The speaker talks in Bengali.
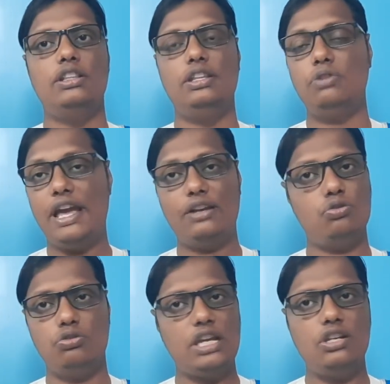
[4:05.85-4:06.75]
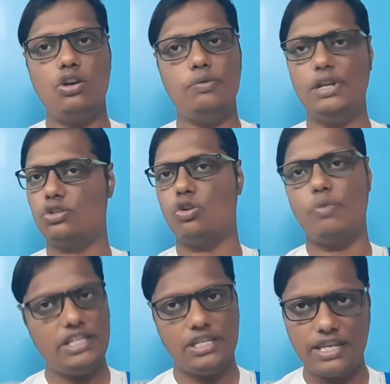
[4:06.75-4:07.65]
দেখুন একজন চাইলে হবে না
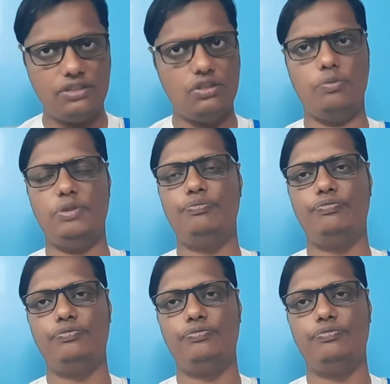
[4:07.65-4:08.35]
সবাইকে চাইতে হবে